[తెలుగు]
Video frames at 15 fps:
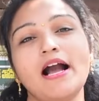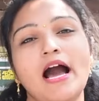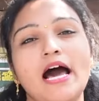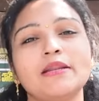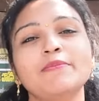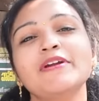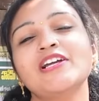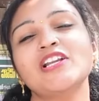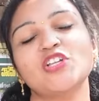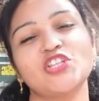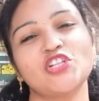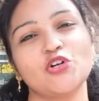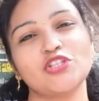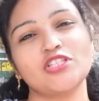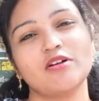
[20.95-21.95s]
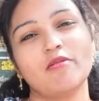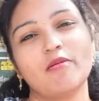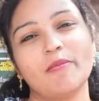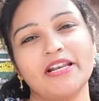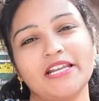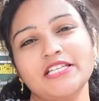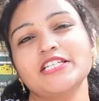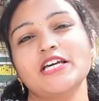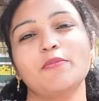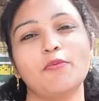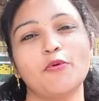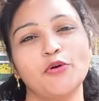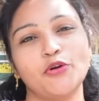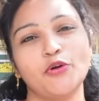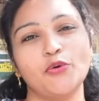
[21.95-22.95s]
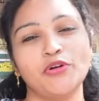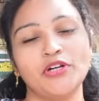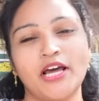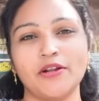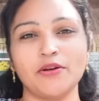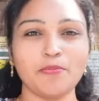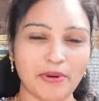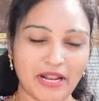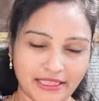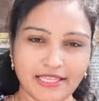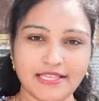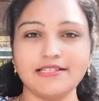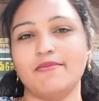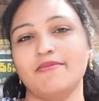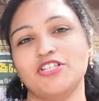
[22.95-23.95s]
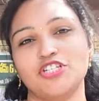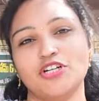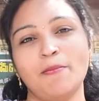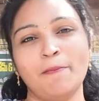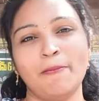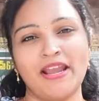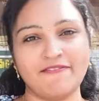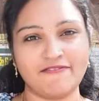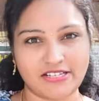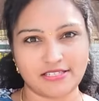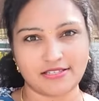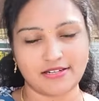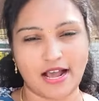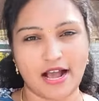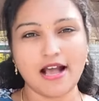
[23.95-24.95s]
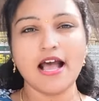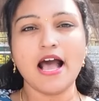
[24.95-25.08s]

కార్మికుల దినోత్సవం అని జరుపుకుంటూ ఉంటారు ప్రతి సంవత్సరం మే న